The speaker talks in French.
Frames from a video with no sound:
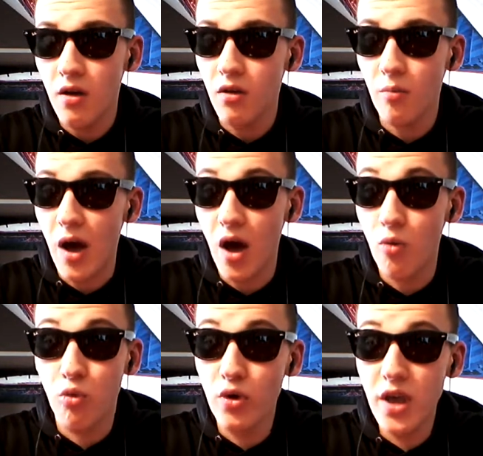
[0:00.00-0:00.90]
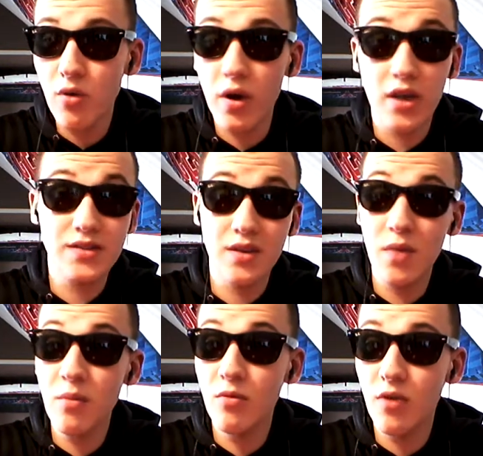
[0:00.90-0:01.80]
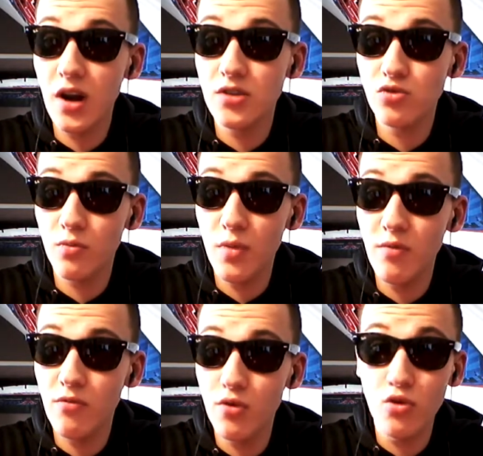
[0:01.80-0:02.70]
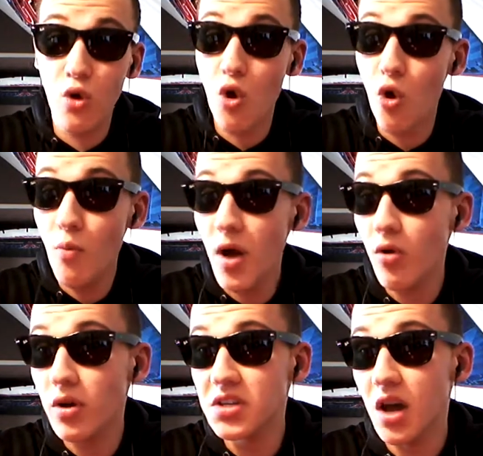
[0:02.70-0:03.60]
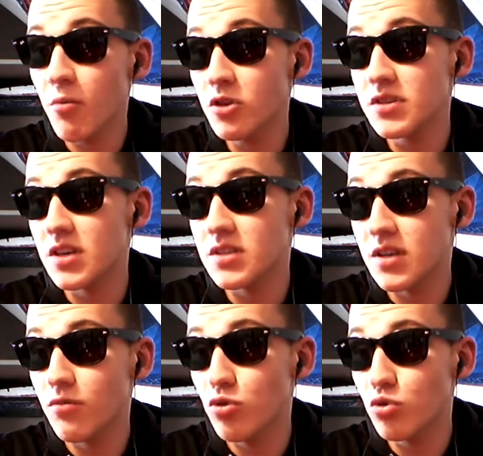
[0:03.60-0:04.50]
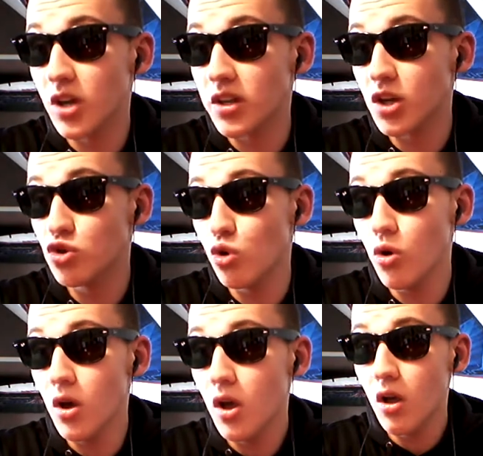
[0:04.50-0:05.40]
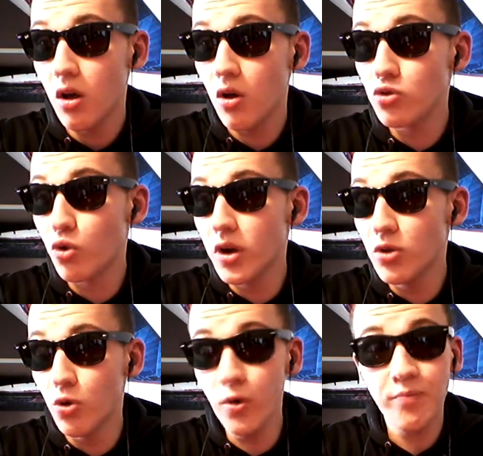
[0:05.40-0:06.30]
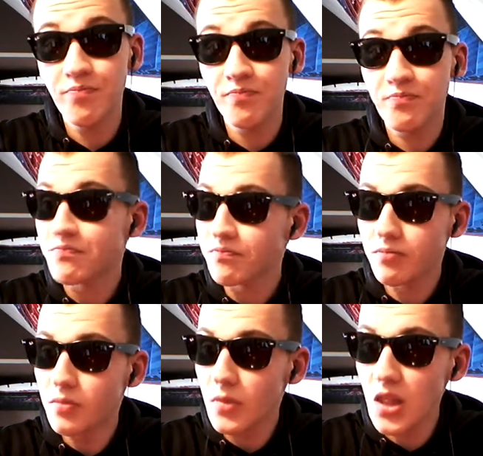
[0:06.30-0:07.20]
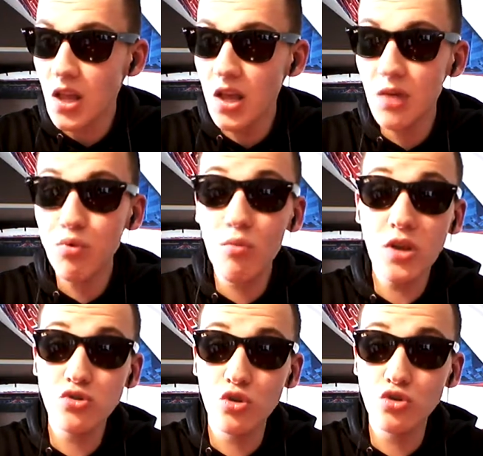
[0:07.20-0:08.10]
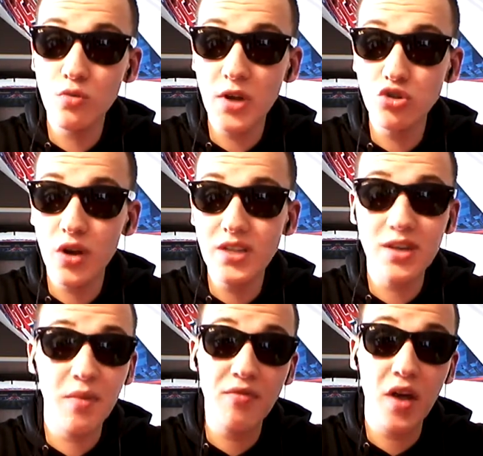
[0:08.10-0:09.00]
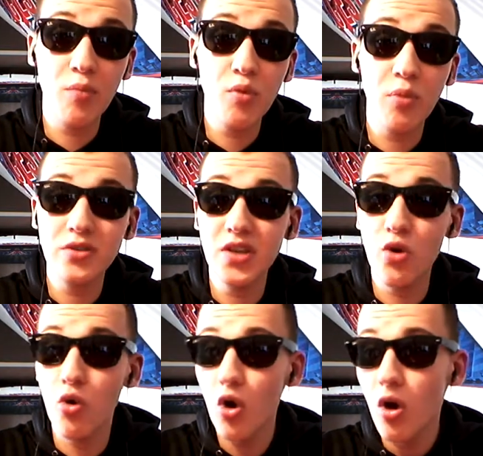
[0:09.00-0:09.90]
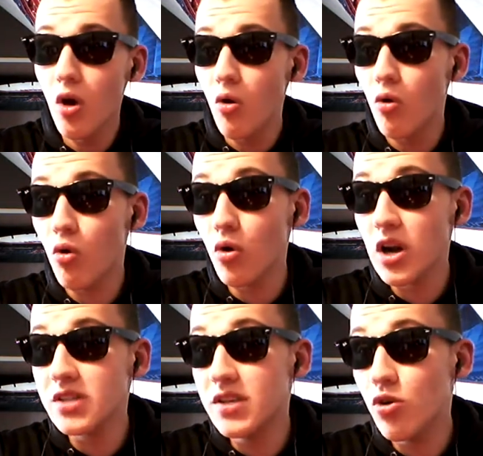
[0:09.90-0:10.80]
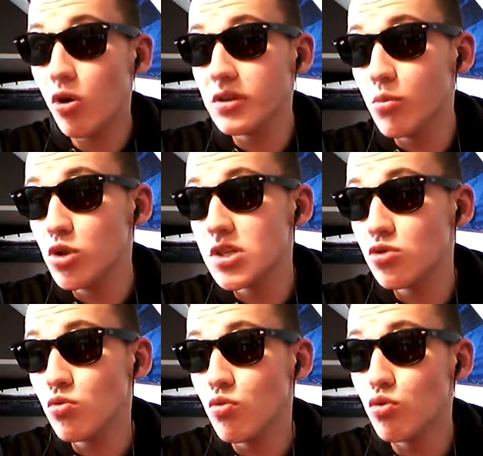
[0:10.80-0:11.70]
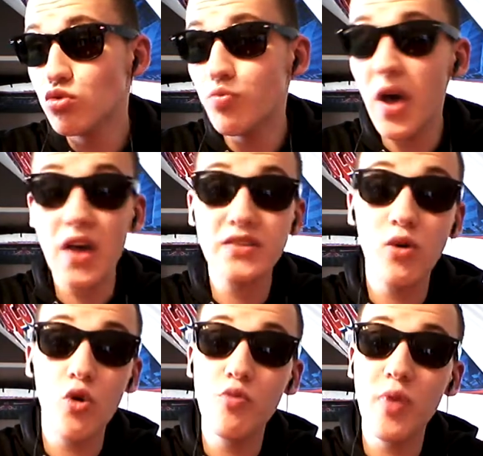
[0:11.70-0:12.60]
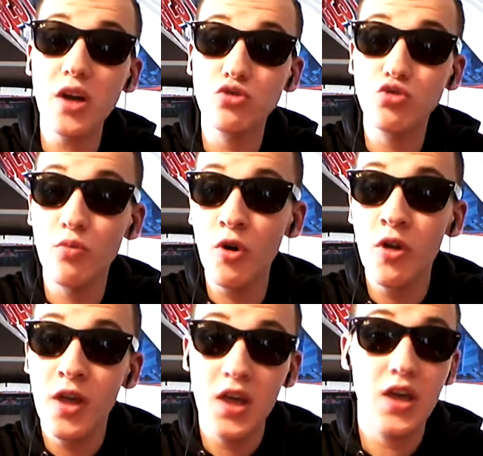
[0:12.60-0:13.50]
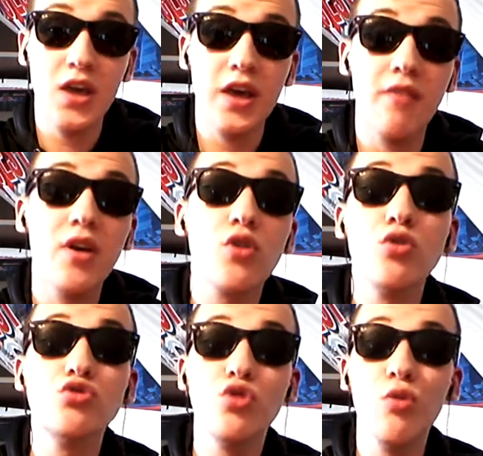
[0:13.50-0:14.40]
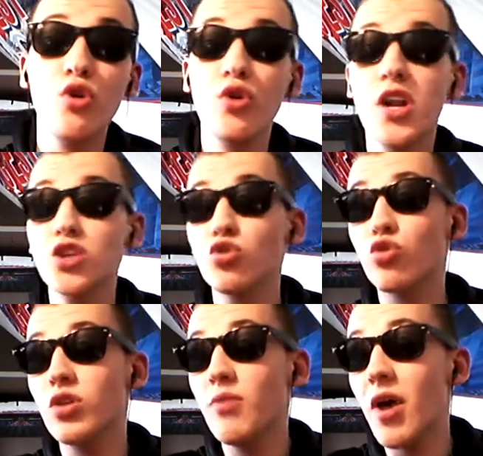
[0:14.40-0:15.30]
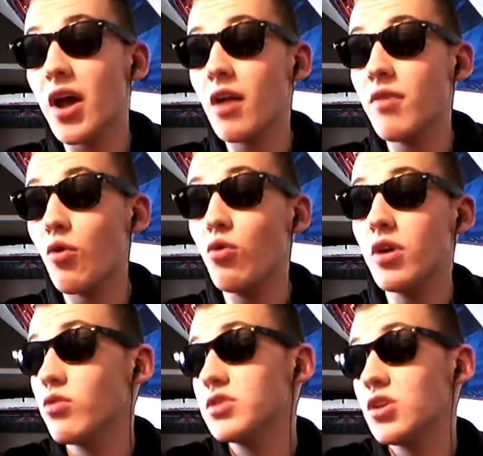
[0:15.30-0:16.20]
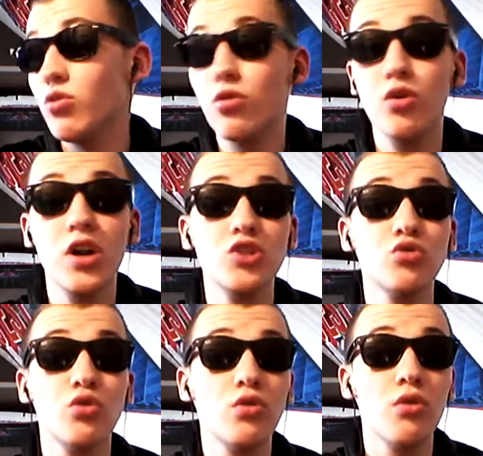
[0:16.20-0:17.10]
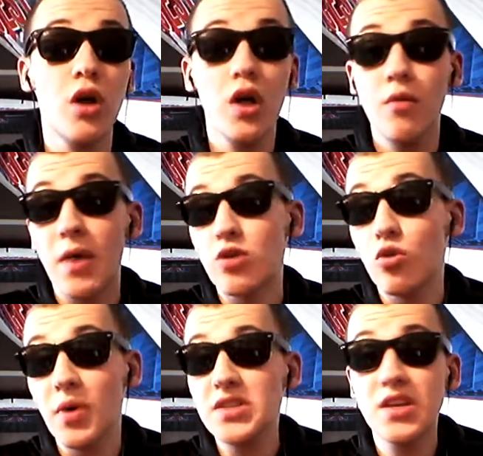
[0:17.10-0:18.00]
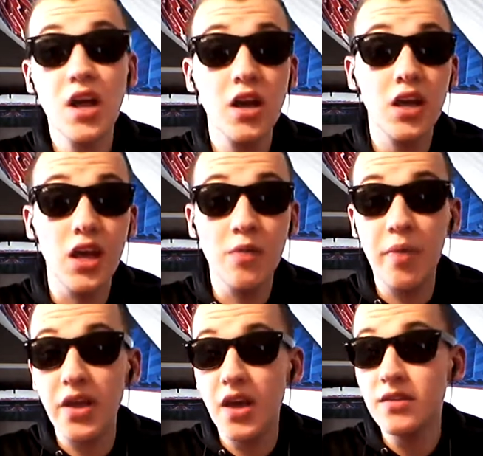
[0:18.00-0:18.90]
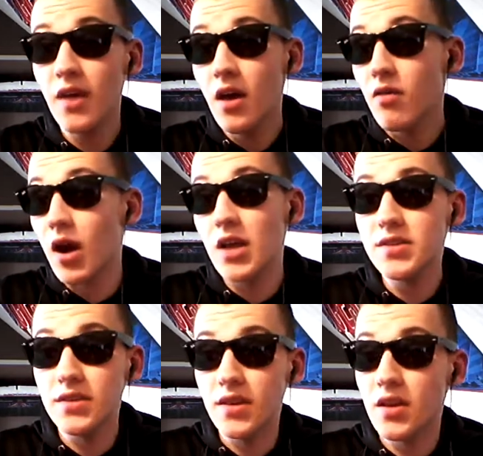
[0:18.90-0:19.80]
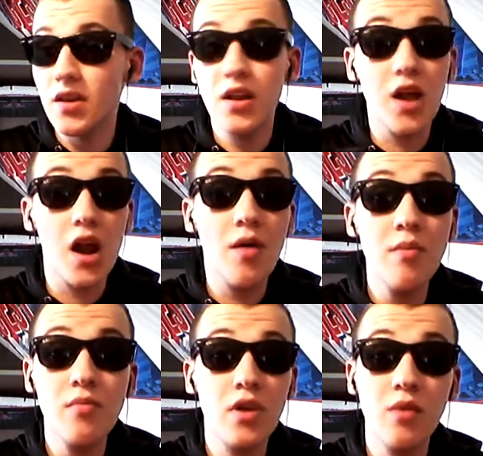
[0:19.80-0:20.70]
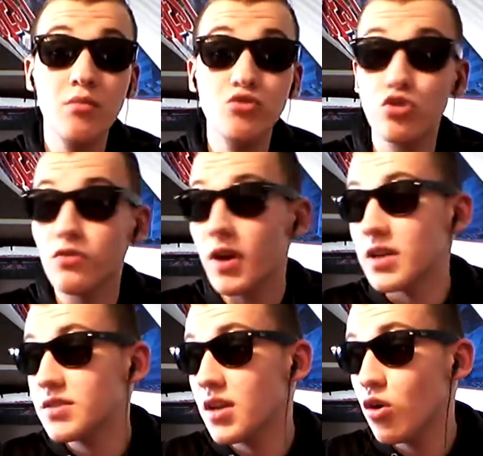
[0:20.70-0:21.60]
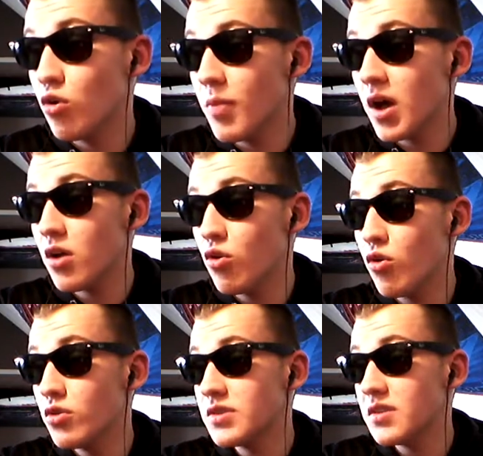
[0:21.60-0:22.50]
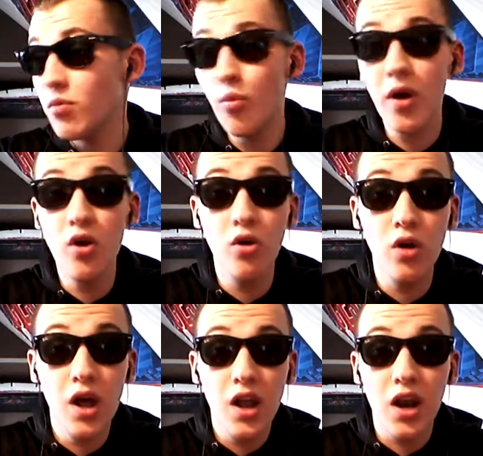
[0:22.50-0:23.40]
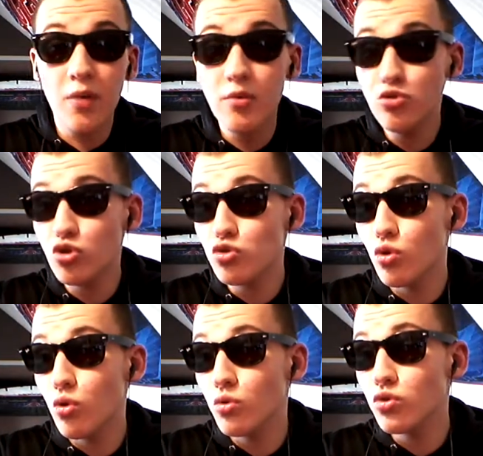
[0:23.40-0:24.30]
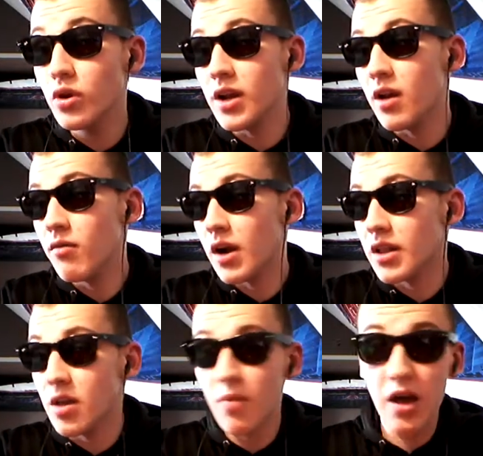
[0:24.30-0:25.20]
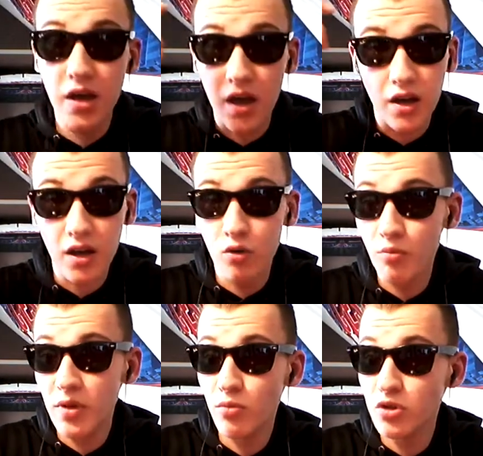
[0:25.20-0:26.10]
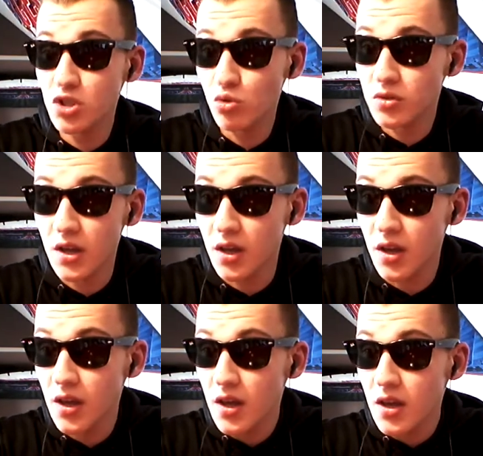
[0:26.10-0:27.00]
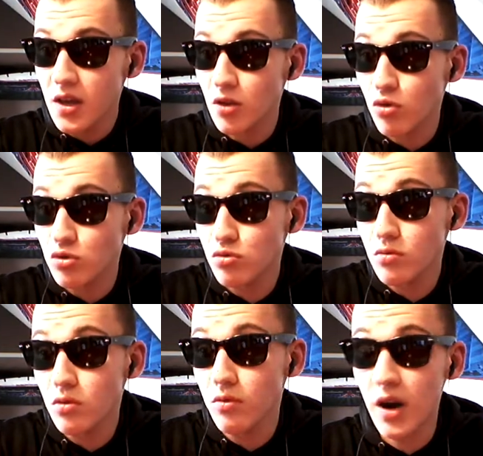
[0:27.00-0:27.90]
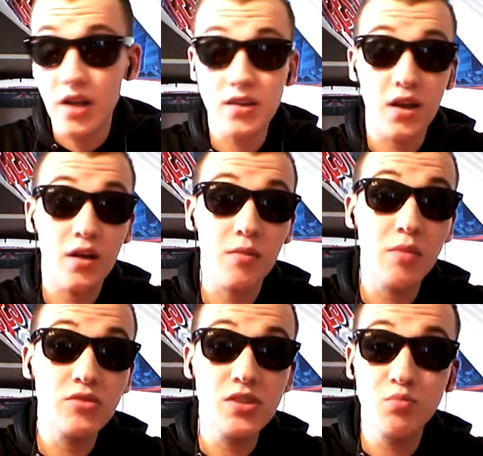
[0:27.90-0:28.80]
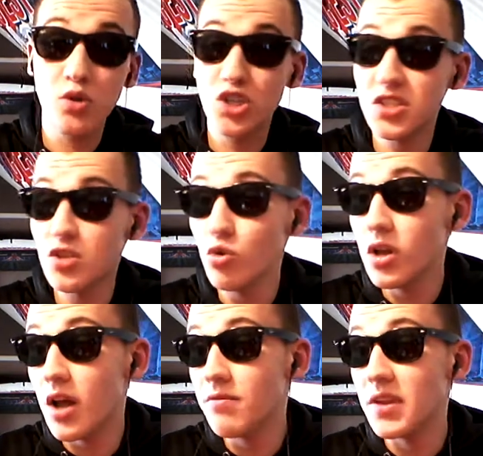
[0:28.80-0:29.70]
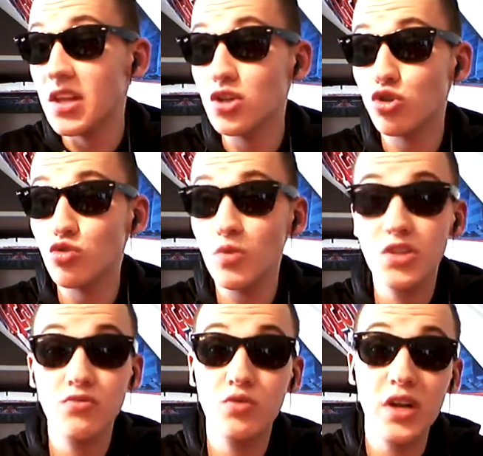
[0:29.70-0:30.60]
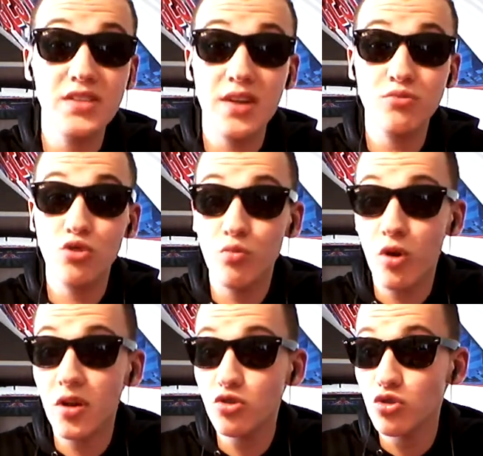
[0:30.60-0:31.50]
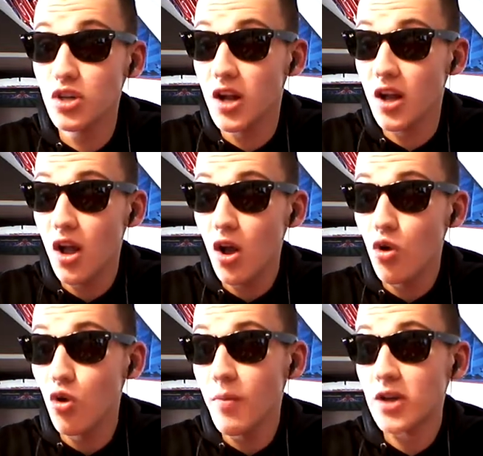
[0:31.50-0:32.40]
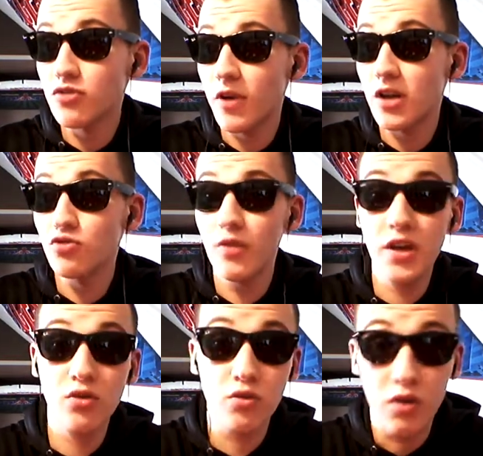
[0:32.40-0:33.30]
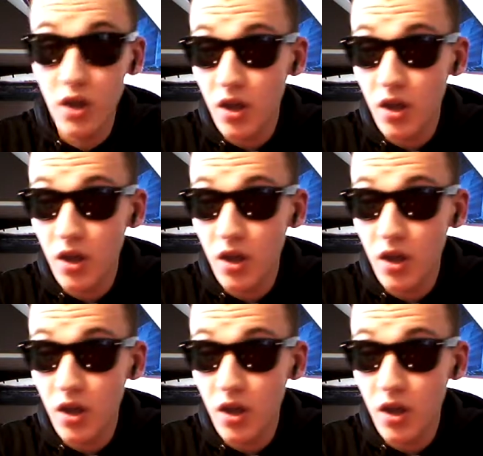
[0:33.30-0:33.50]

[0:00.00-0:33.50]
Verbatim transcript: bah, embrouillés quoi. Et c'est même voilà, ils sont même venus aux, mains quoi. Carrément, c'est, c'est devenu très très chaud entre les deux. Et pour moi, ce, ce match-là, ça m'a fait un peu penser au, au Classico en début de saison où tu perds un zéro au parc justement et avec euh, justement le clash entre Neymar et Alvaro et aussi le, le clash entre bah, le Brésilien et, et Payet voilà c'était la même, la même chose voilà c'est le, c'est à peu près le, la même chose que contre Lille voilà Neymar qui a, complètement disjoncté et de toute façon euh, voilà même si Pochettino il a fait les changements qu'il voulait ça n'a absolument rien changé euh, le match voilà tu voyais que